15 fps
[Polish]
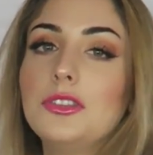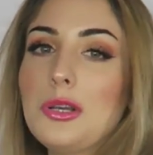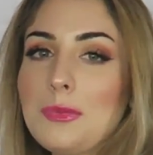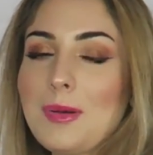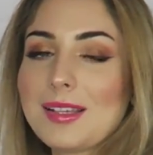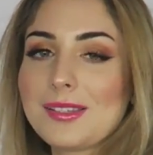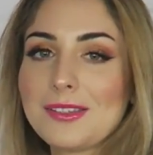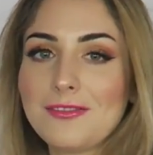
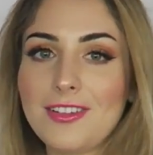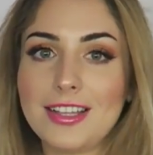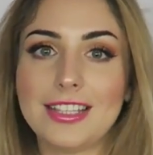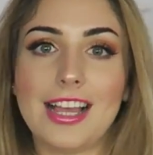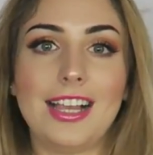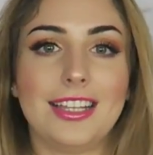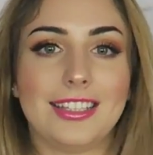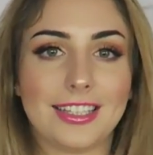
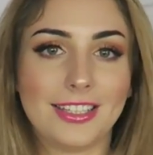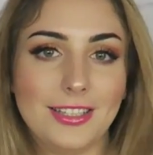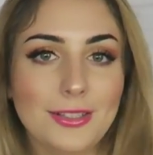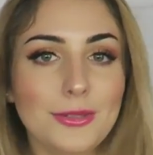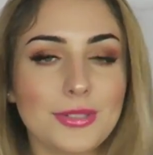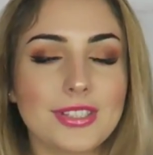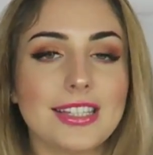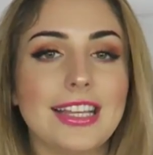dopasowany, ale taki
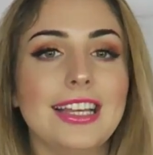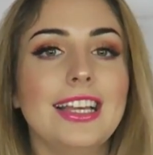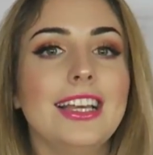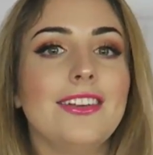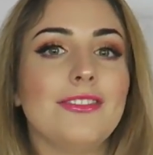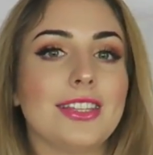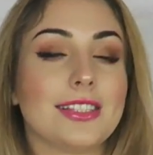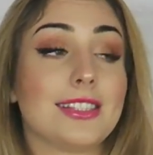luźny,
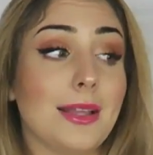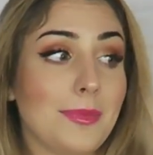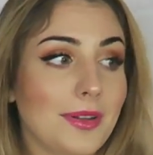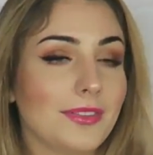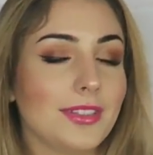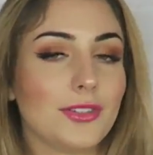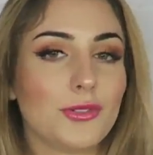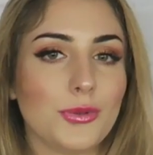więc
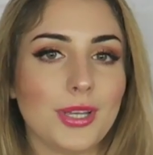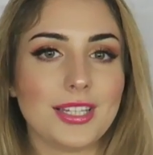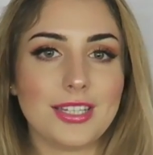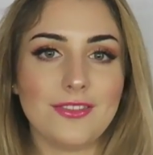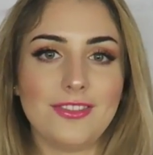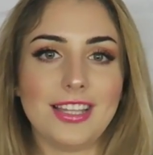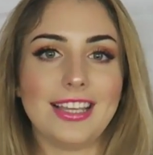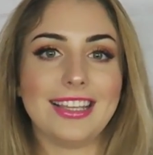naprawdę czuję
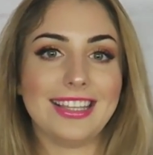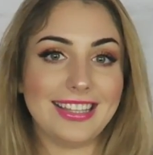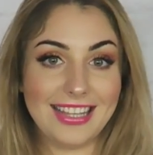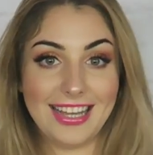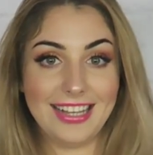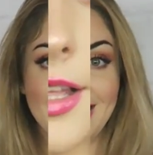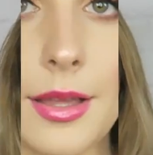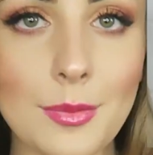się w niej
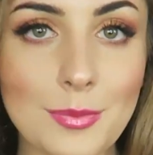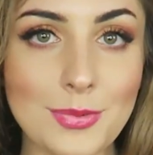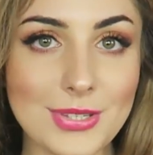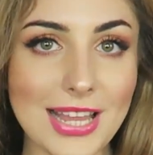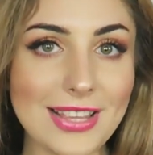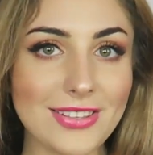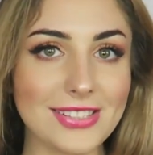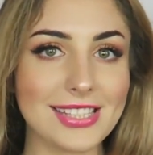idealnie.
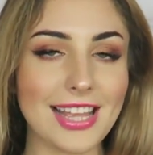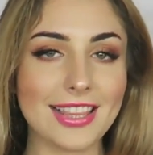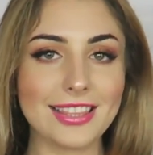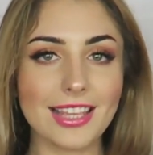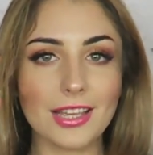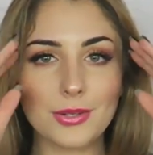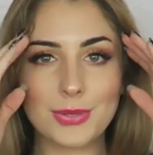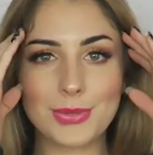
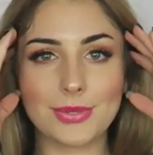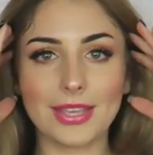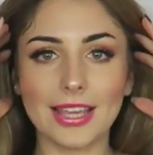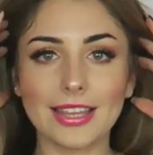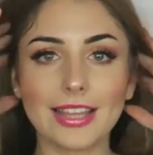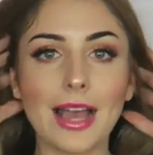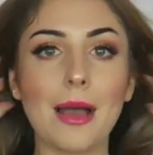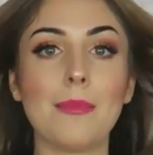Przedostatnia już
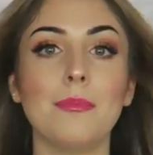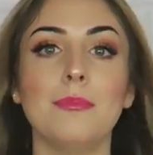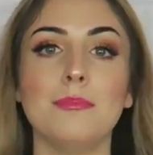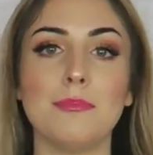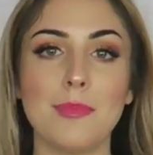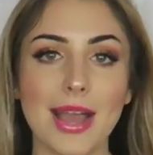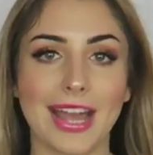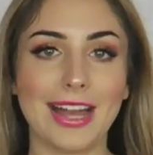sukienka,
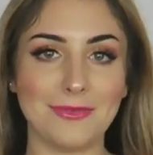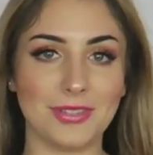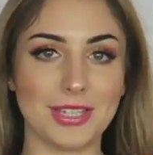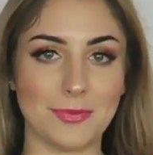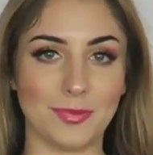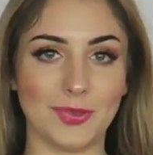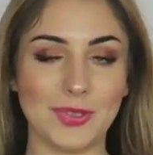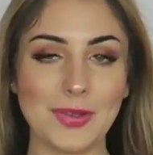mega mi
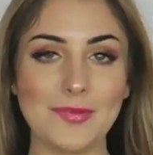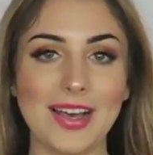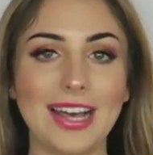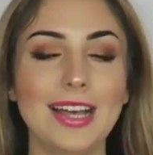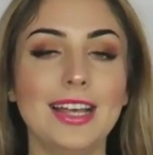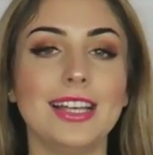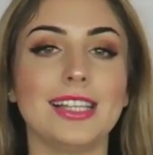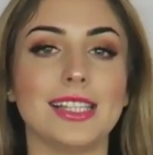się
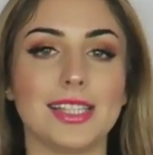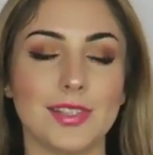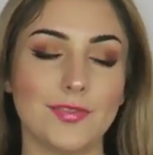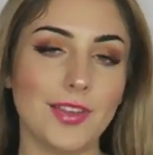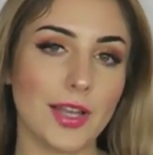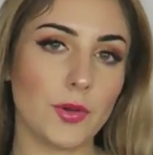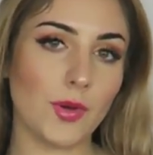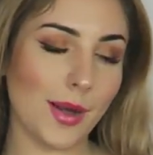podoba.
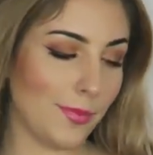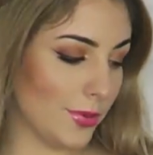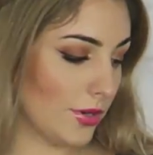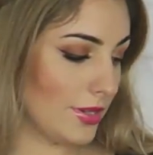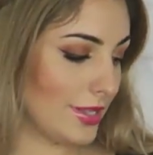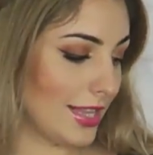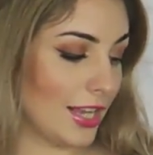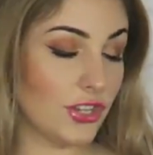Zwykła,
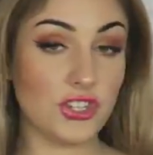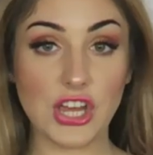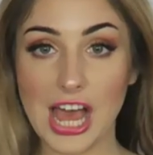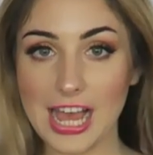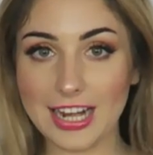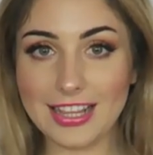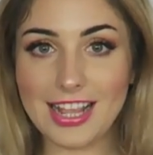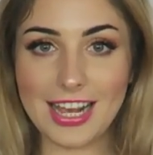prosta,
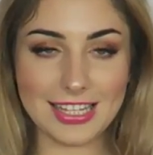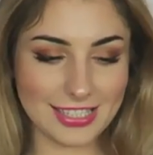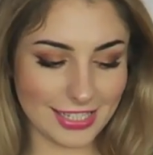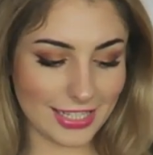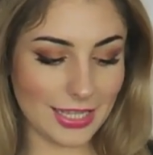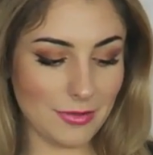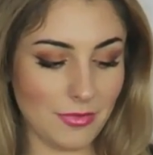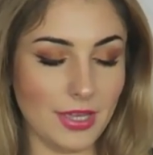czarna, ale z
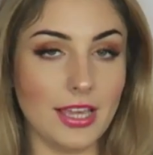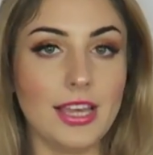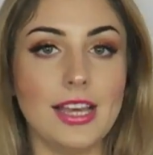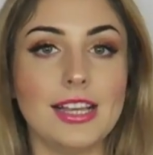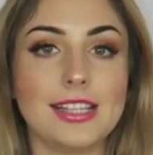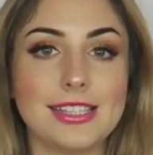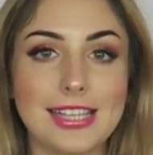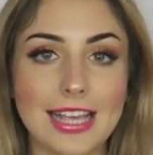takimi
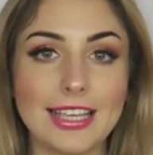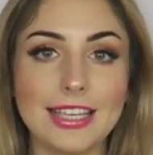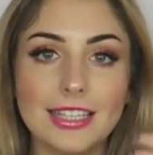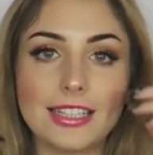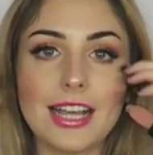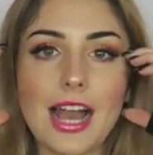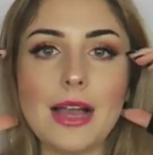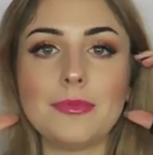
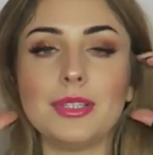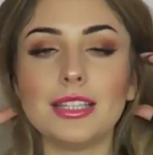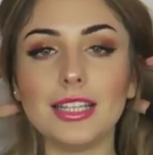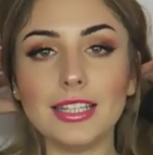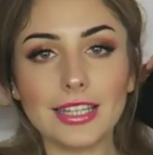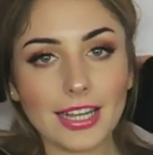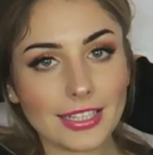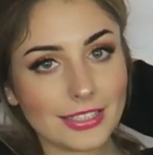cekinkami
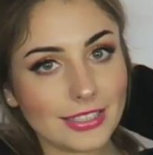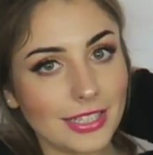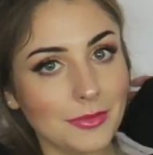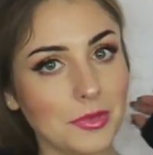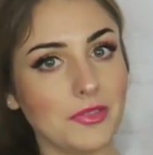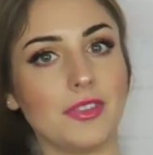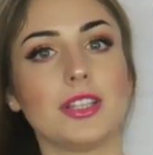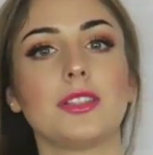
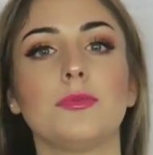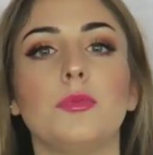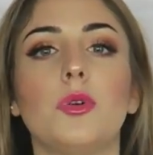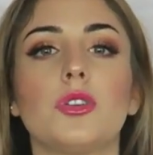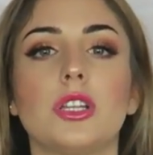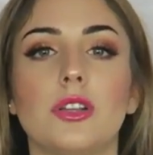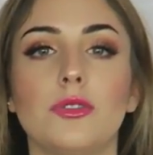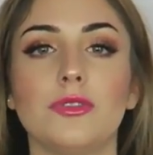delikatnymi, więc
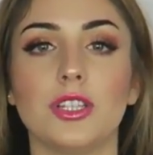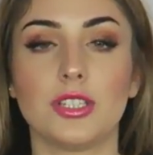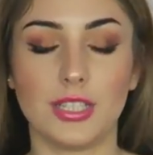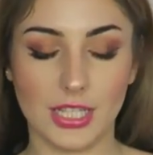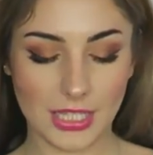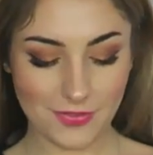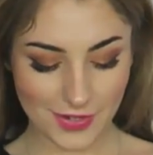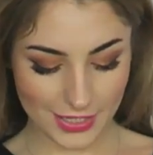może również
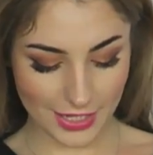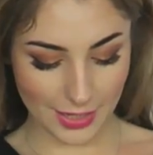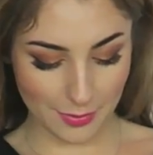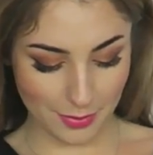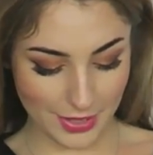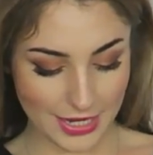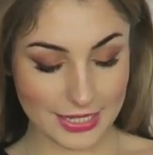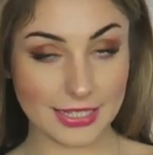się nadawać na
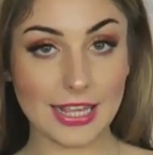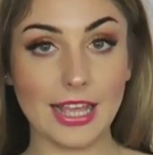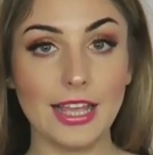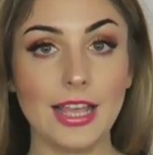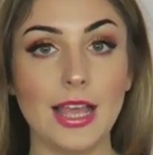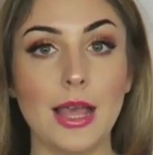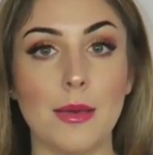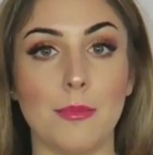imprezę.
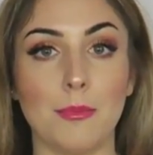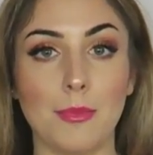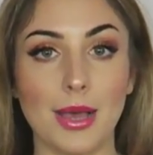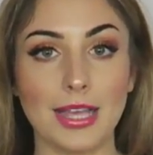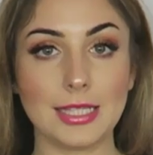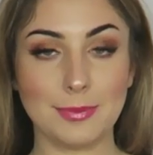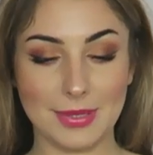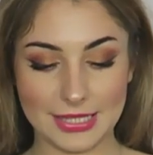
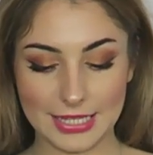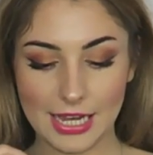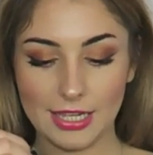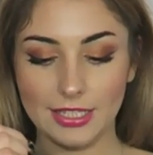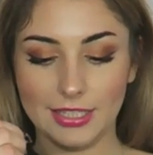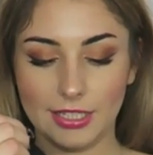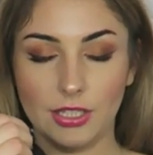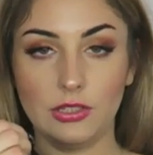Ma
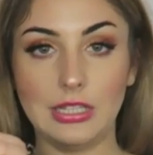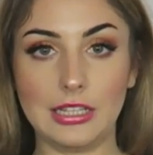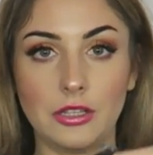specjalny taki